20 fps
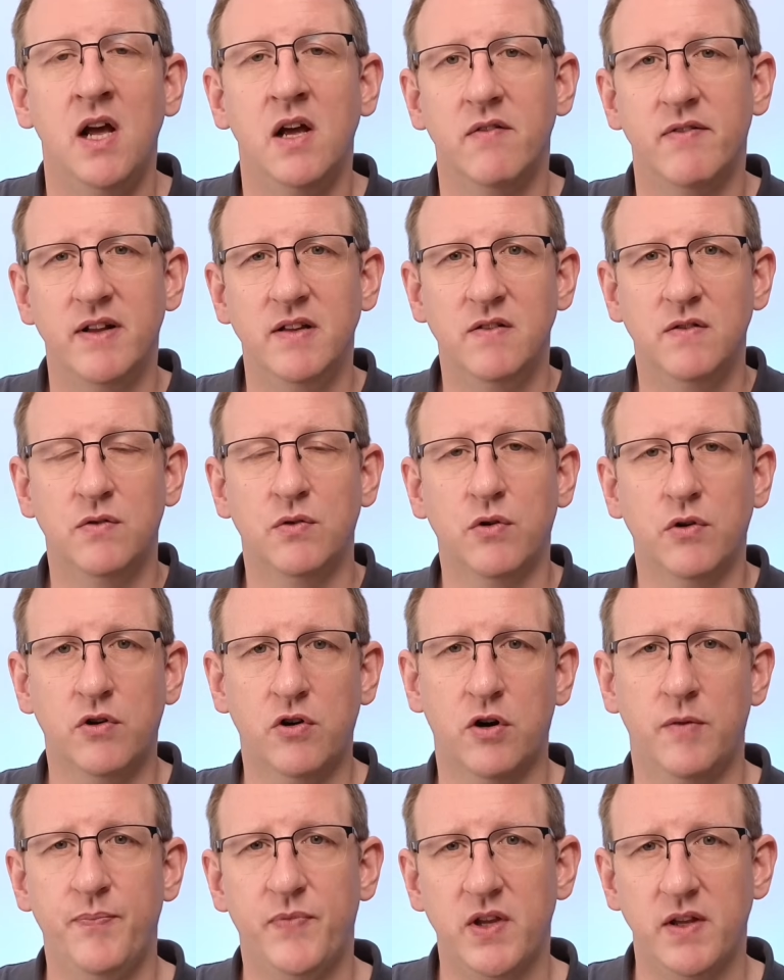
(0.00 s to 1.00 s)
Wenn es
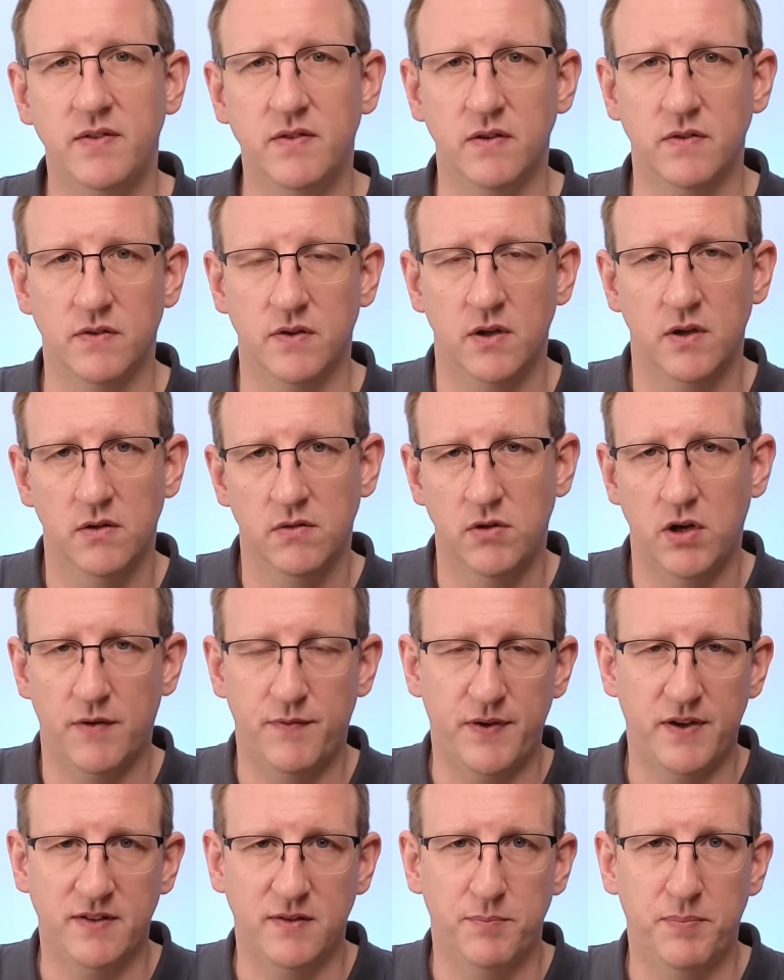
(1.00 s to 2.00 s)
zurückkommt, ist es ja
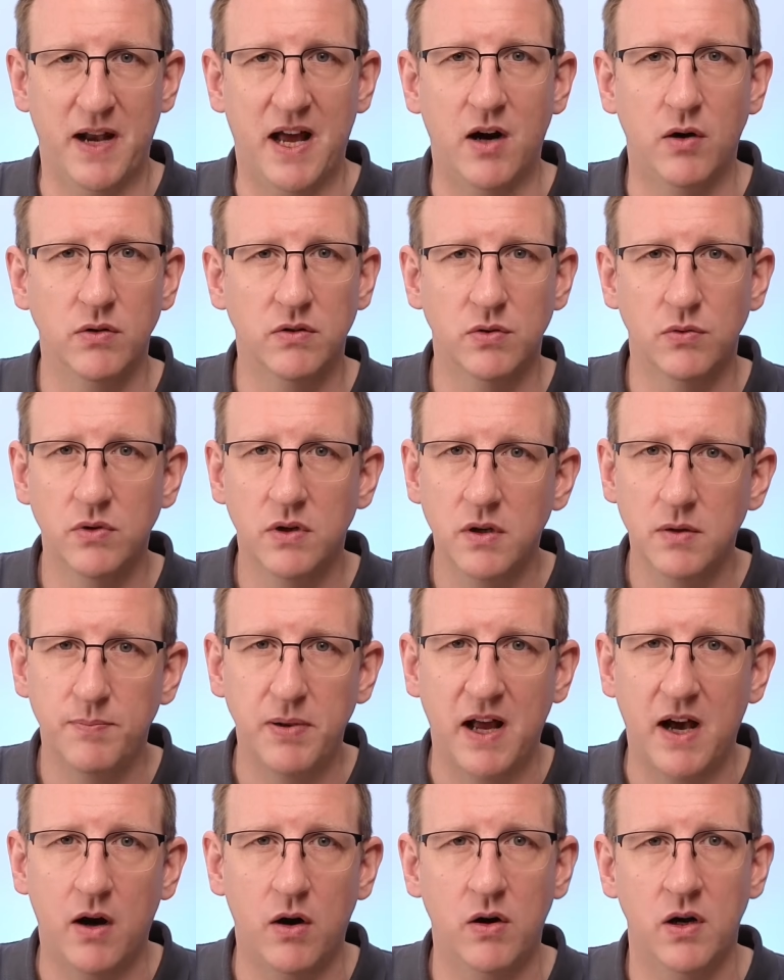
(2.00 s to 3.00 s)
fast blau,
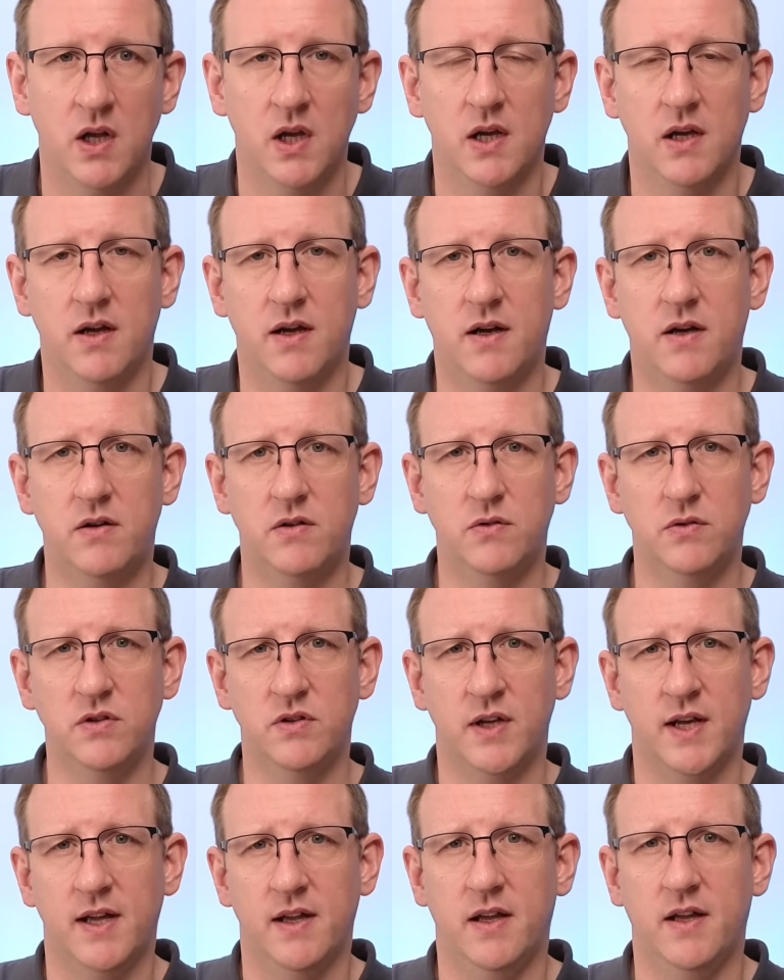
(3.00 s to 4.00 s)
dunkelblau. Ja, und
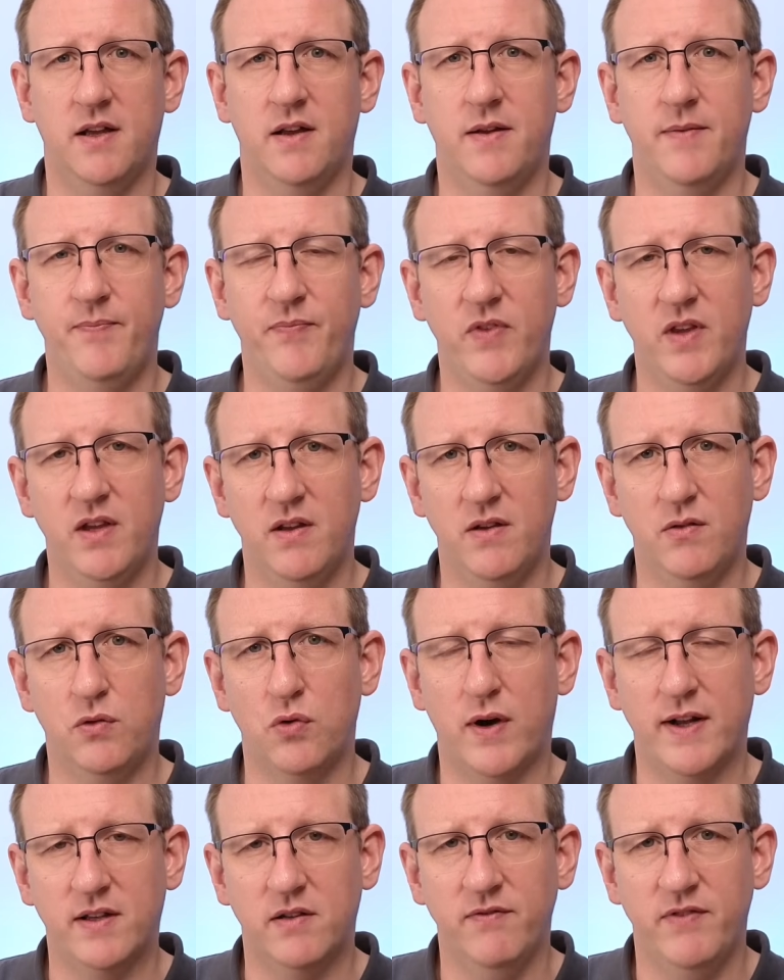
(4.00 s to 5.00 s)
äh,
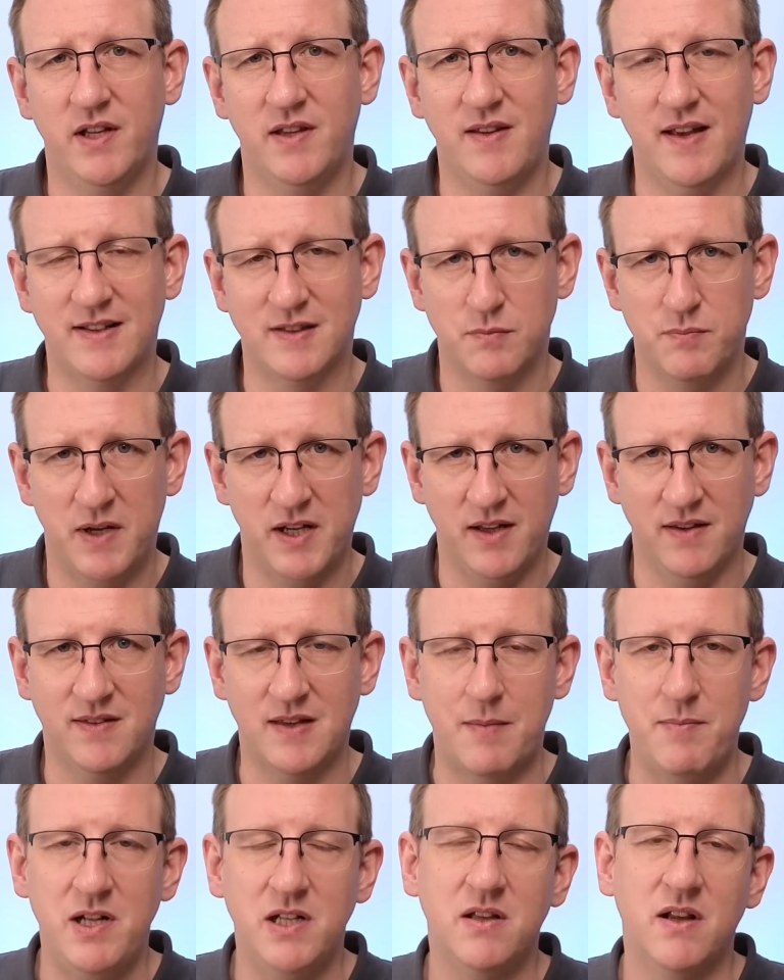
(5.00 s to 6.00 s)
dort wird es erstmal
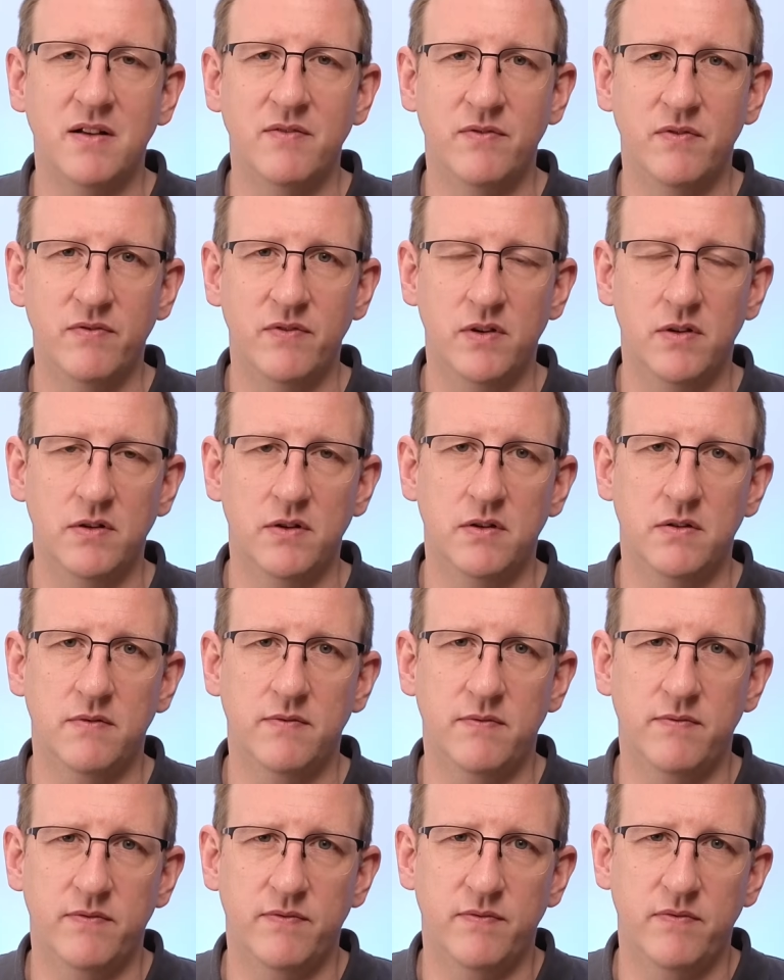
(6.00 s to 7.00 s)
gesammelt, dann
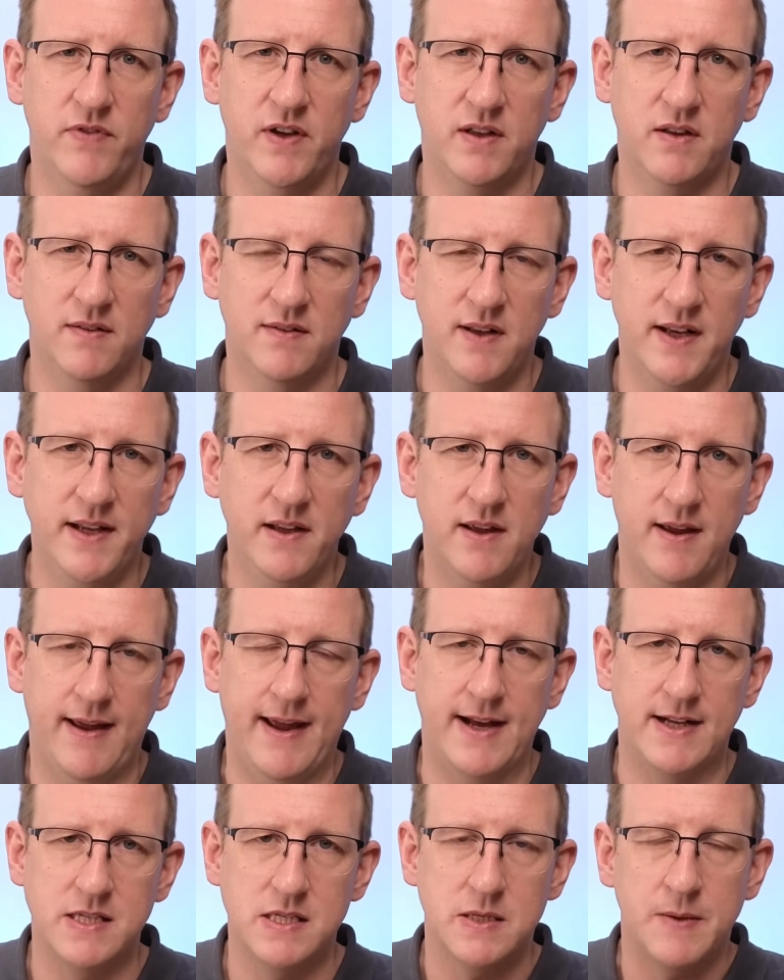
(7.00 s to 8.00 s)
wird das linke
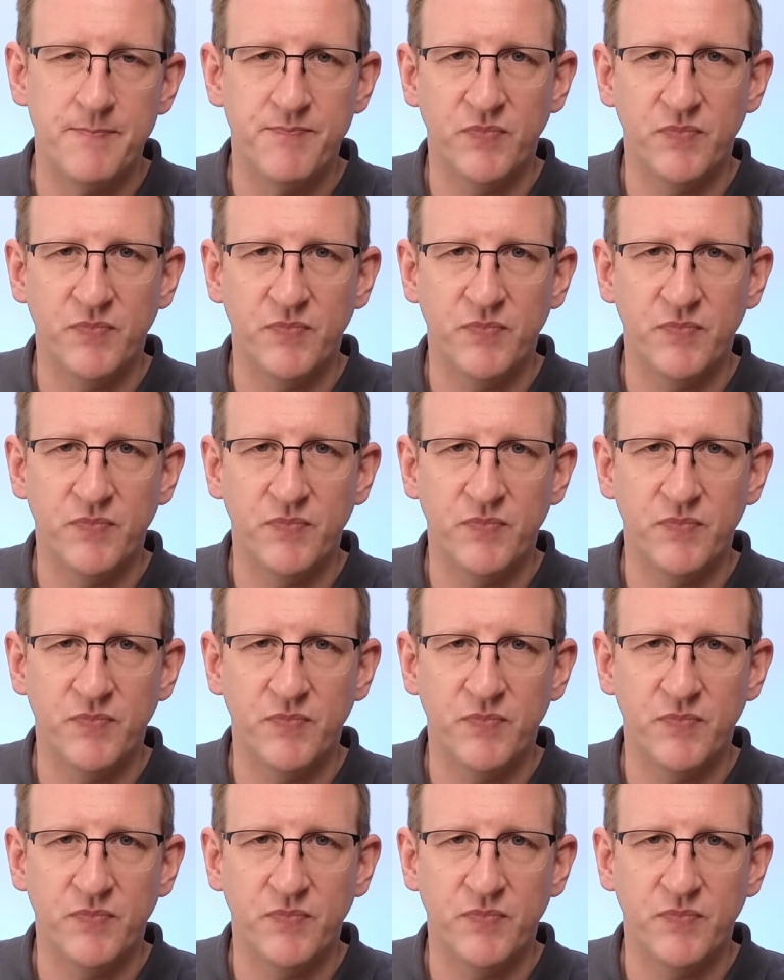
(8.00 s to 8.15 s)
Herz